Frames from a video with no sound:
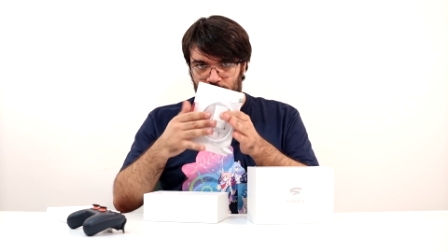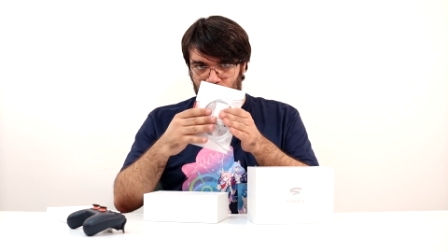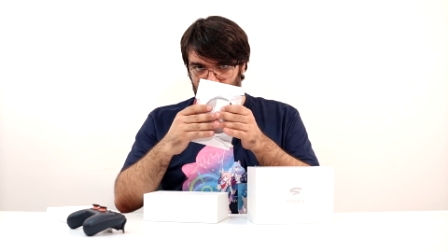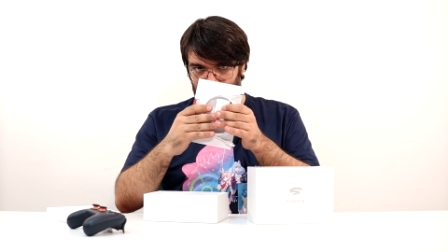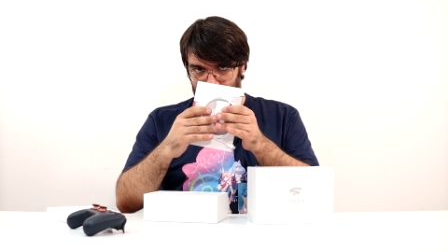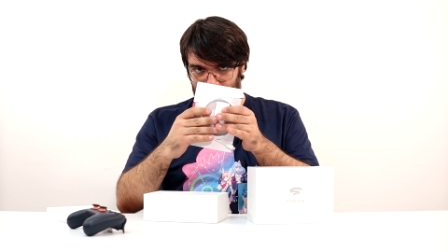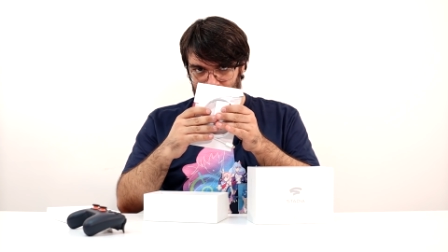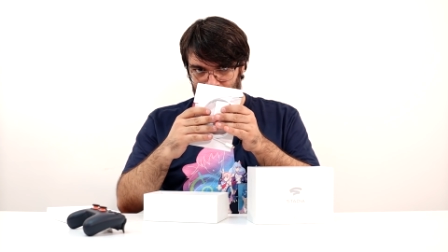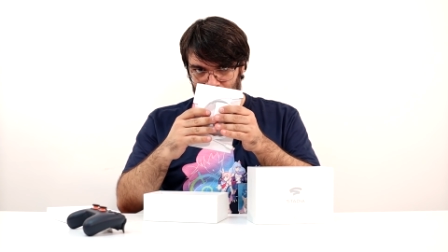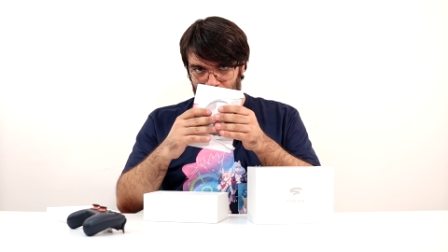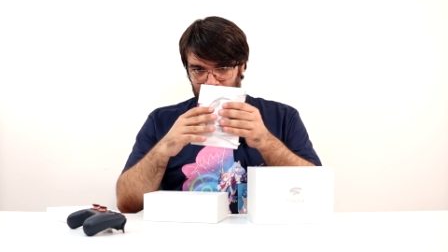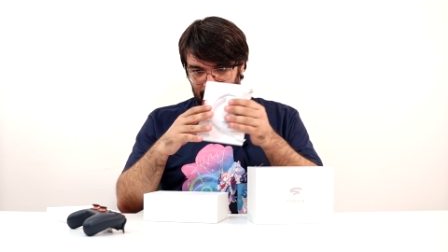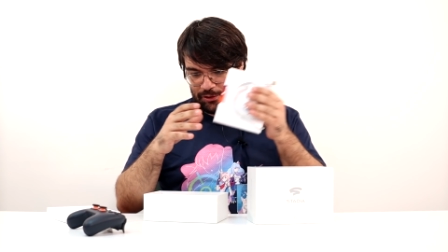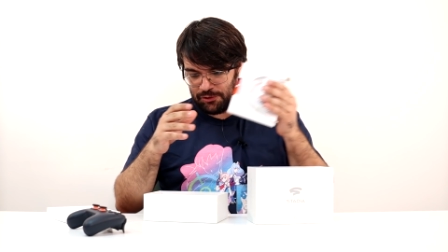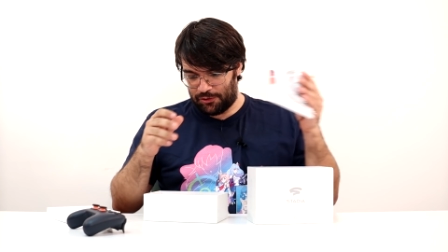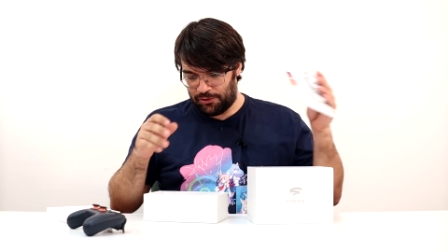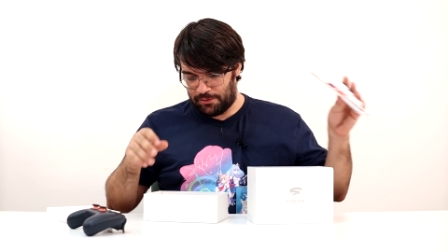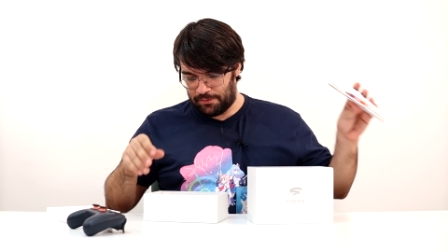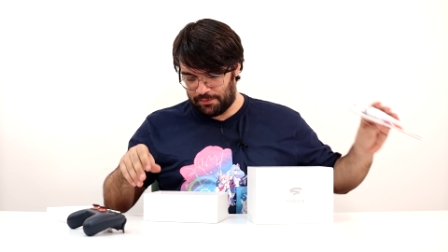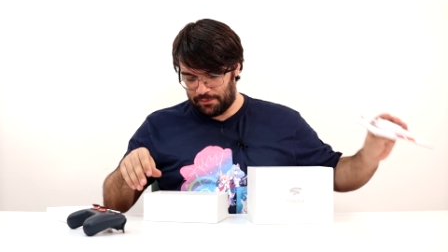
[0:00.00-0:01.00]
c'è anche
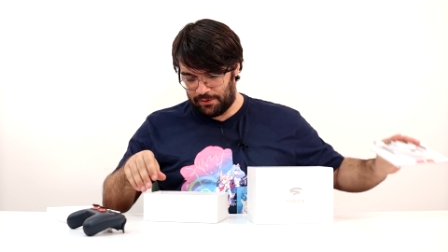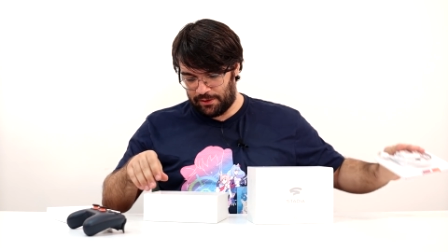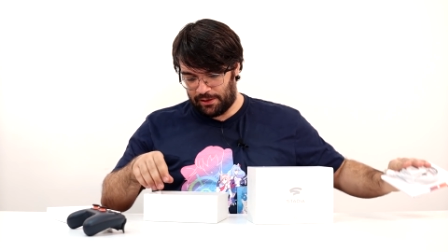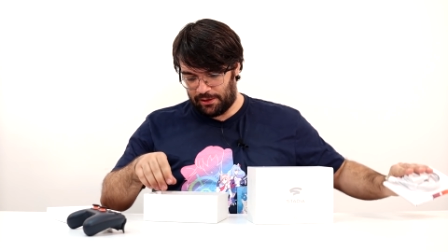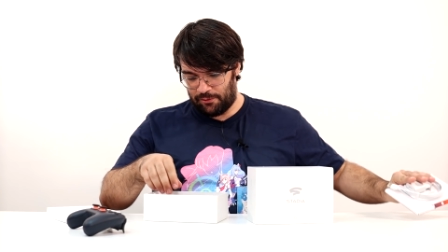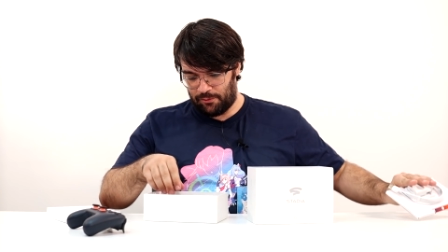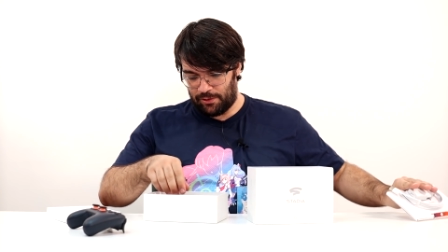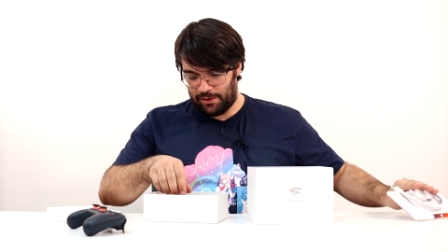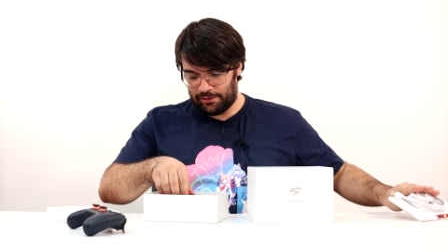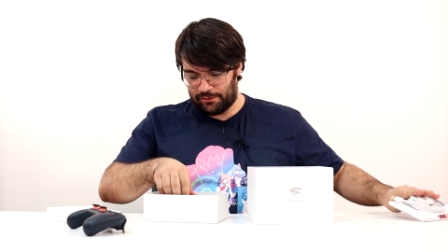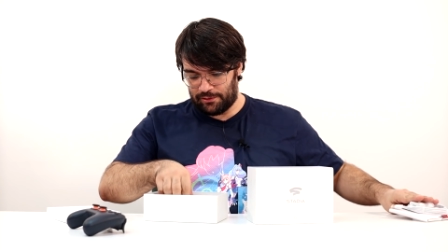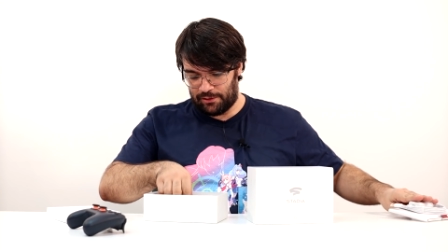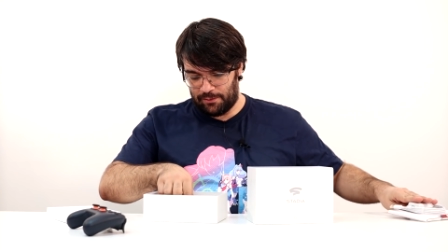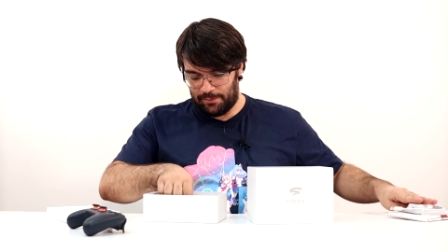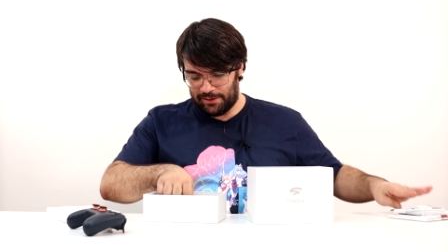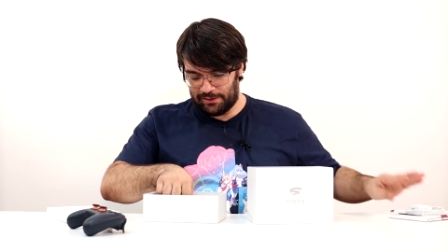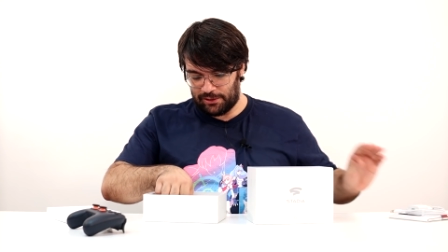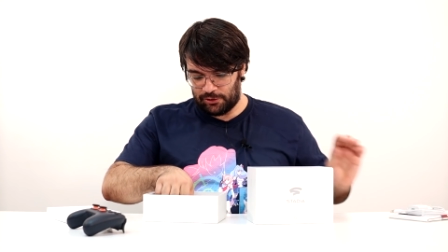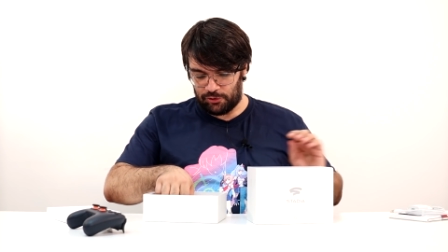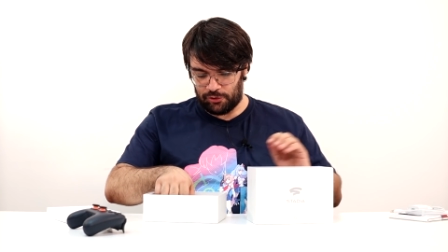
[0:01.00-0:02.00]
questo che è un altro
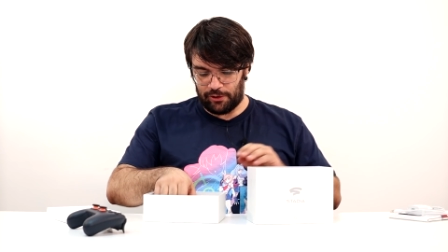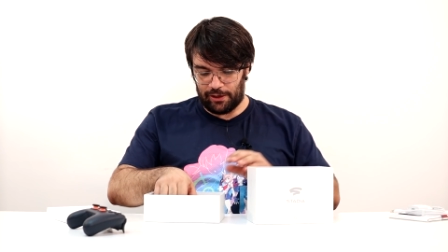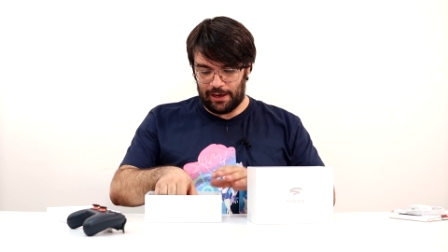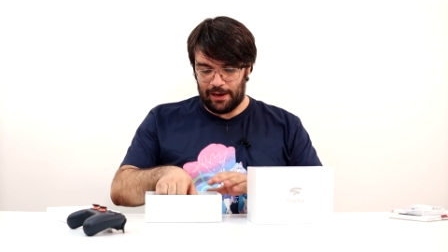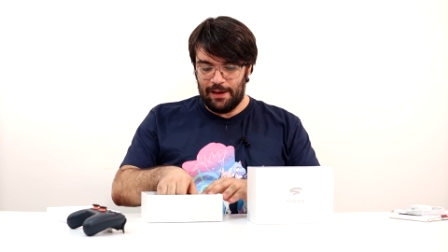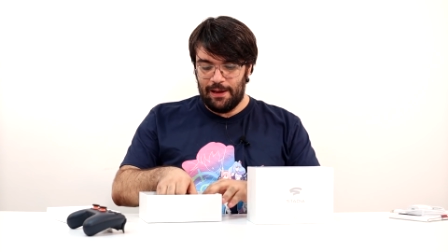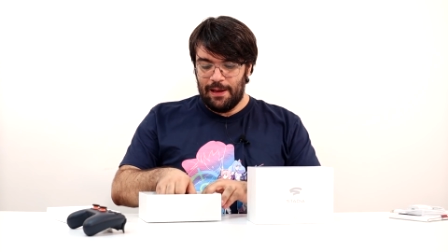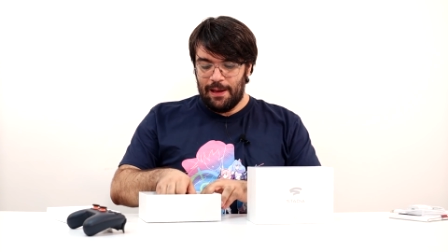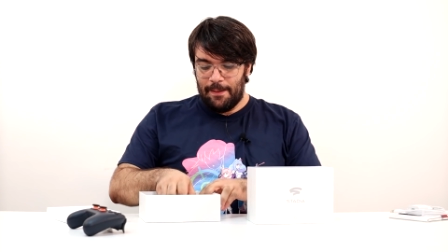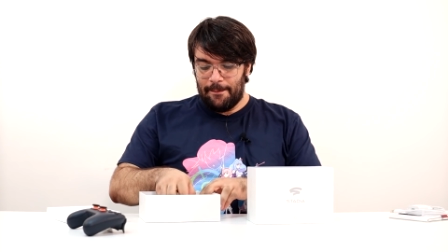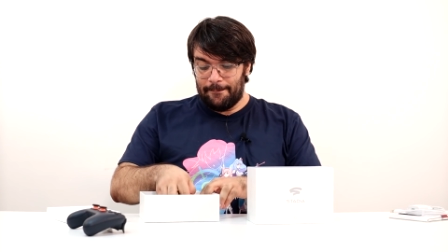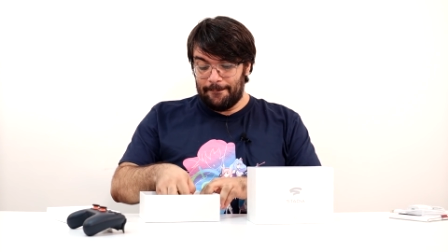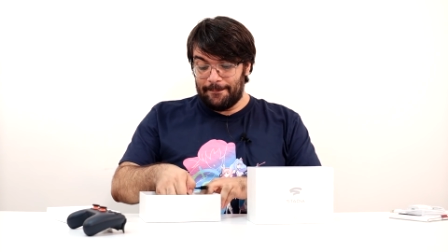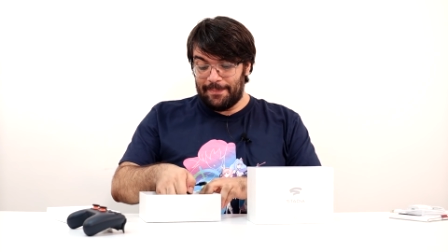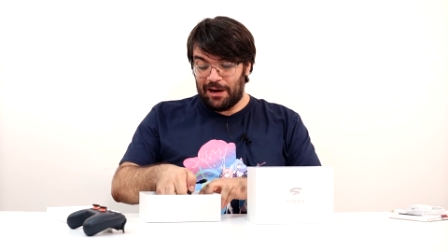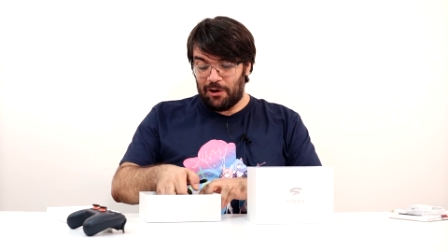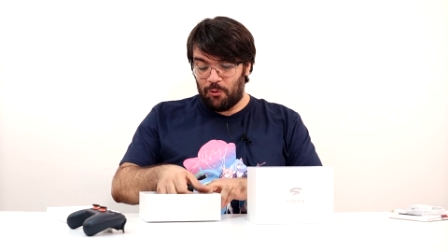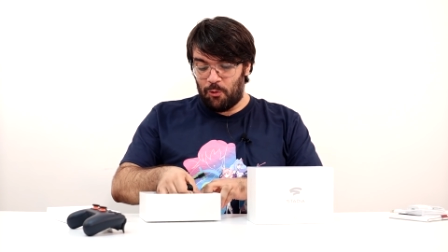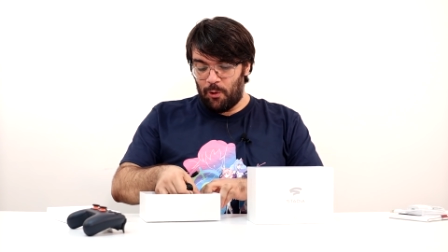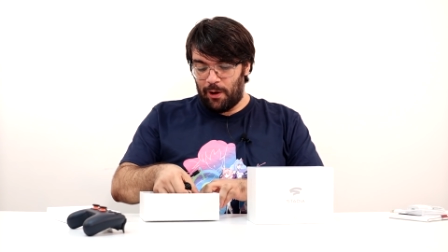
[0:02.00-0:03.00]
alimentatore,
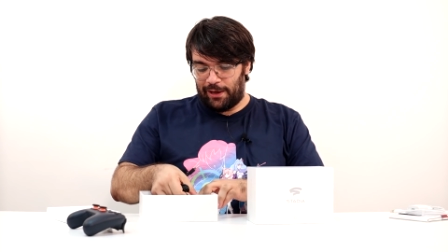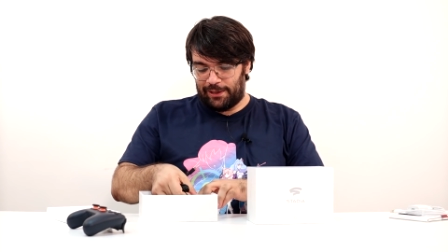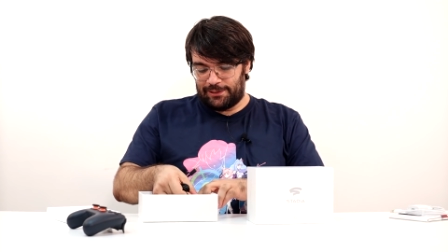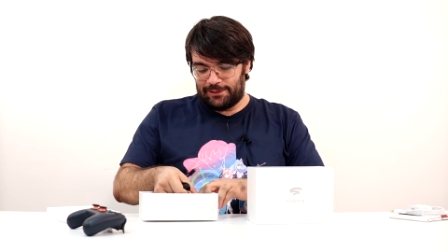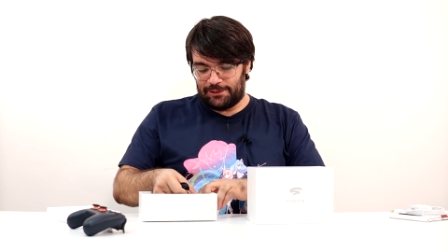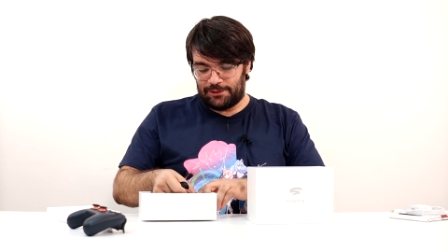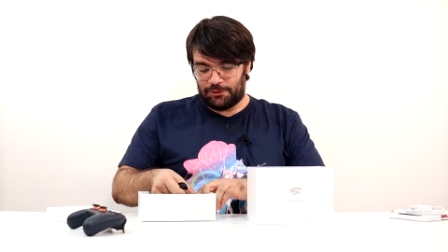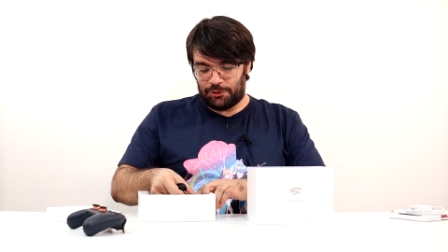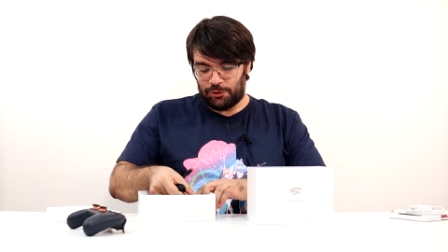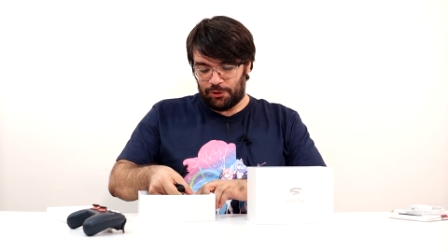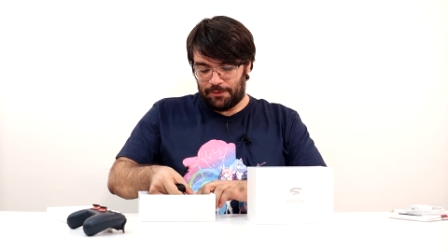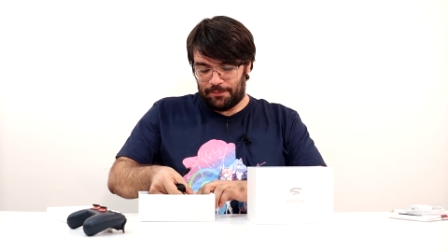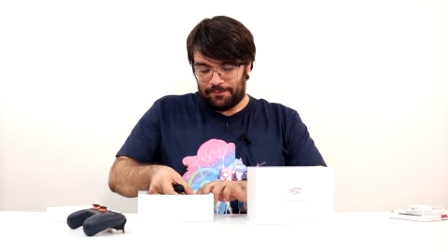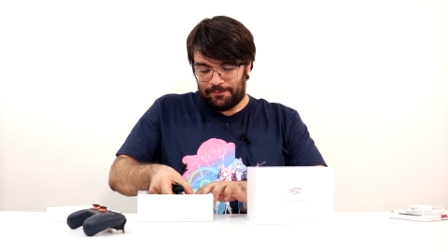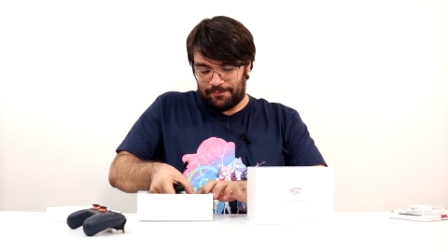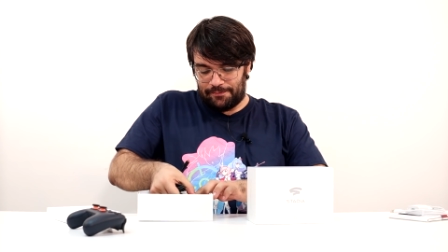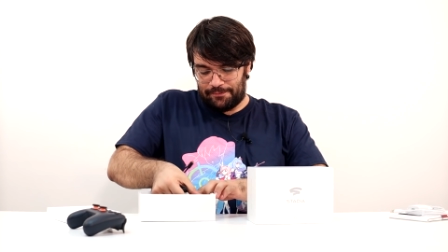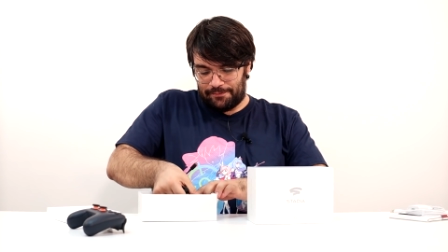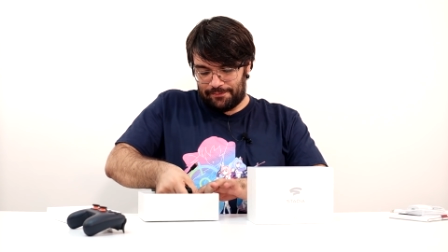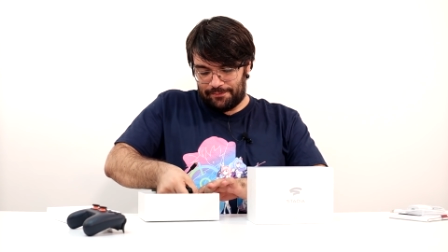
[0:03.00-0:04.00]
ma questo